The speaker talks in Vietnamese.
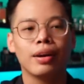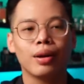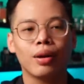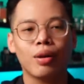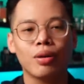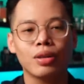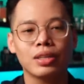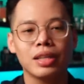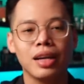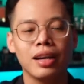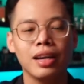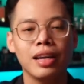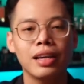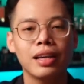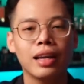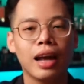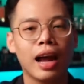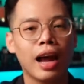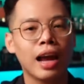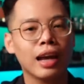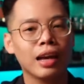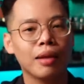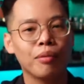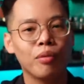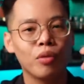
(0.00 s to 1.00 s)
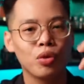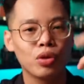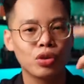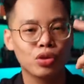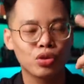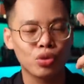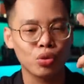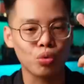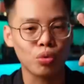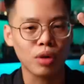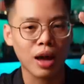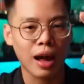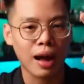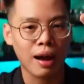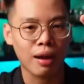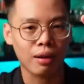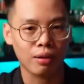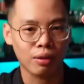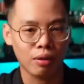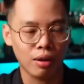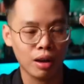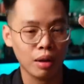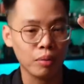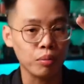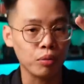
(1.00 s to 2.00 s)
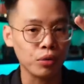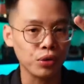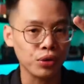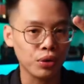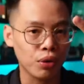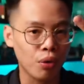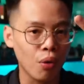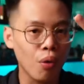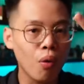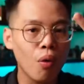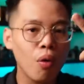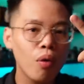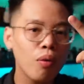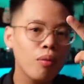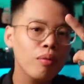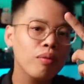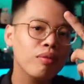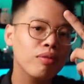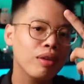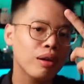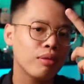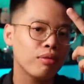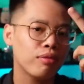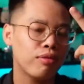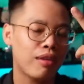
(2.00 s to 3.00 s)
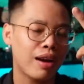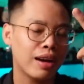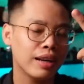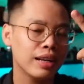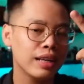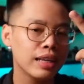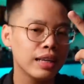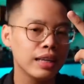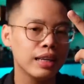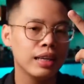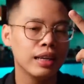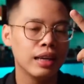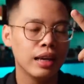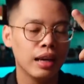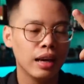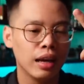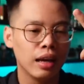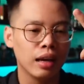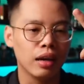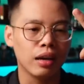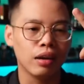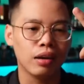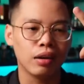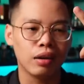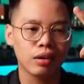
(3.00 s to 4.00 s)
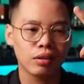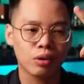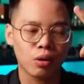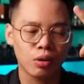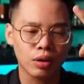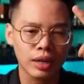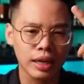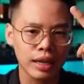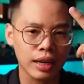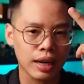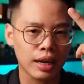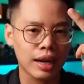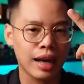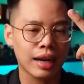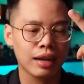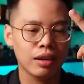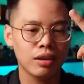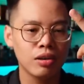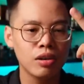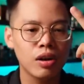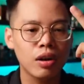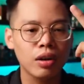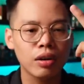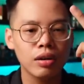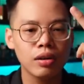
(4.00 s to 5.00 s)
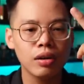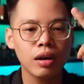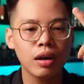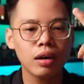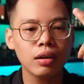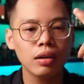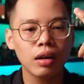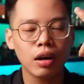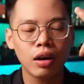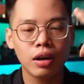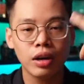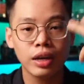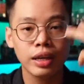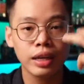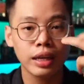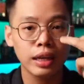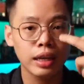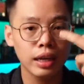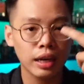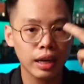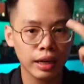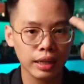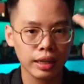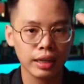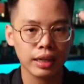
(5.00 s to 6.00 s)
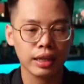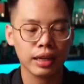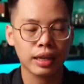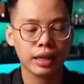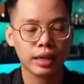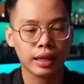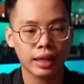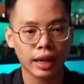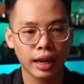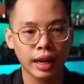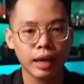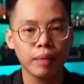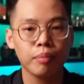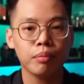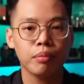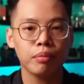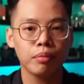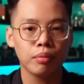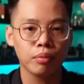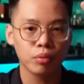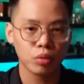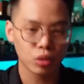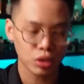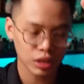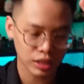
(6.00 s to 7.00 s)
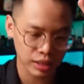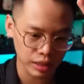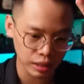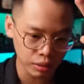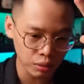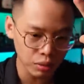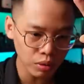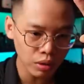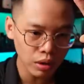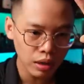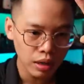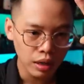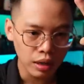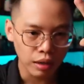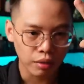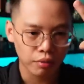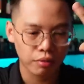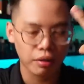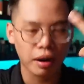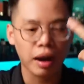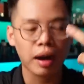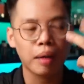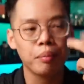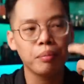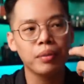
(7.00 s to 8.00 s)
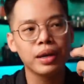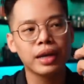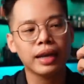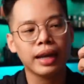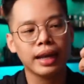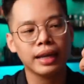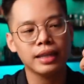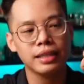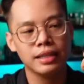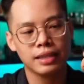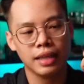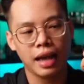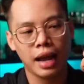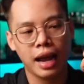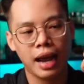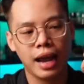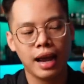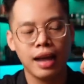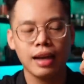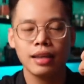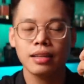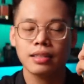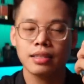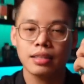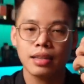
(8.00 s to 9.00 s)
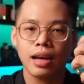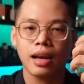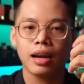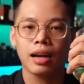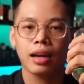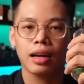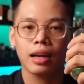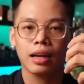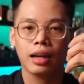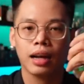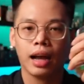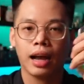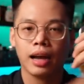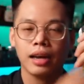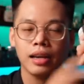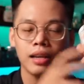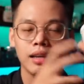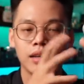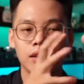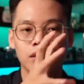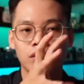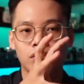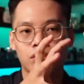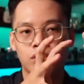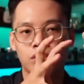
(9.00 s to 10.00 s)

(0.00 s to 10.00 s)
nó sẽ lên hai cái mùi chủ đạo đó là mùi gỗ và vani uh, có thể là đàn hương nữa hơi ngậy kem một xíu và mình đánh giá rằng cái